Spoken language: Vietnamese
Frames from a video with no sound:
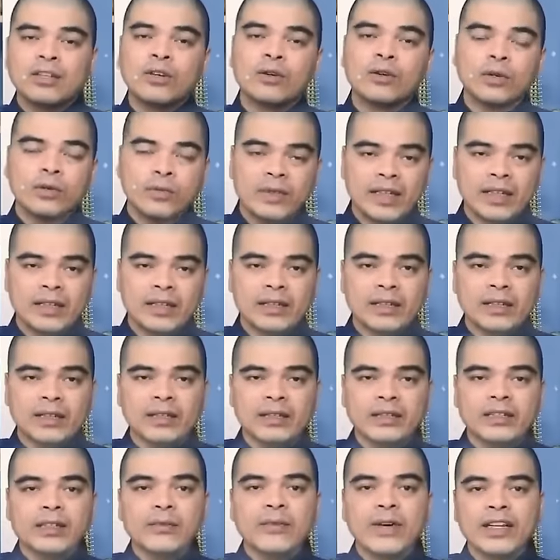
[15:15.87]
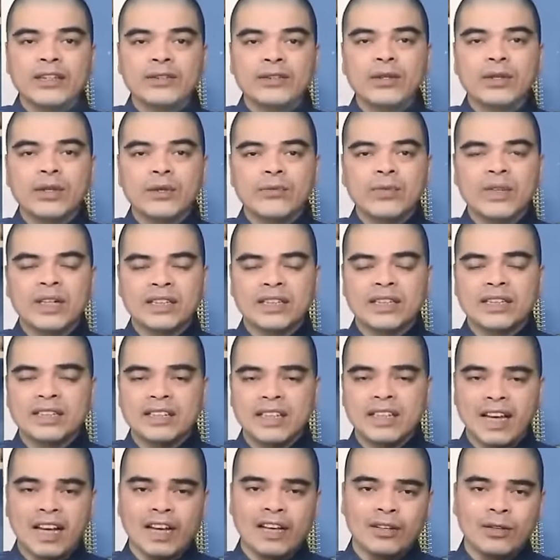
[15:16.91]
Thưa quý vị, như vậy tôi đã vừa chia
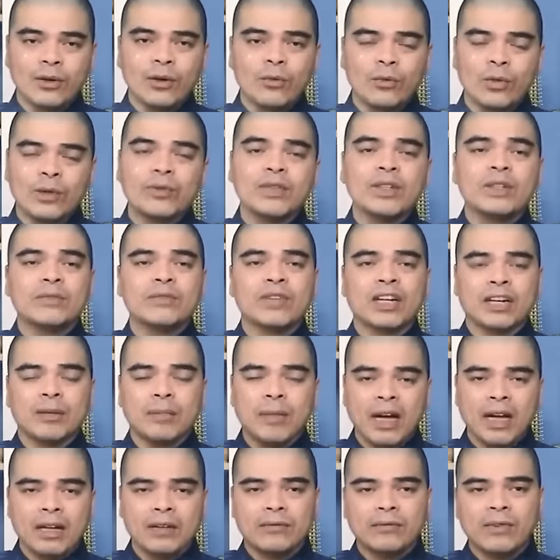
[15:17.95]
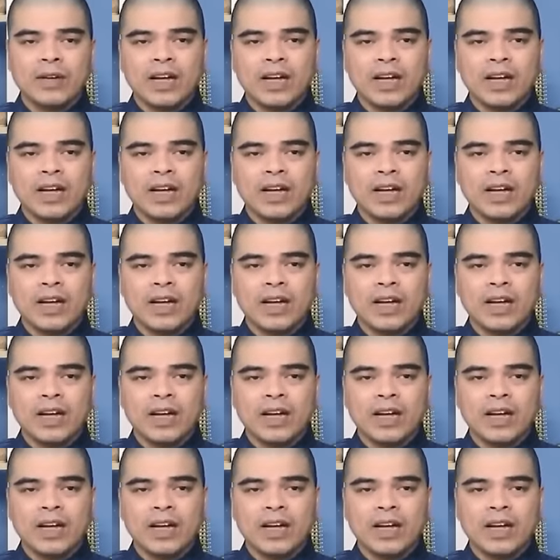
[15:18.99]
sẻ cùng quý vị và các bạn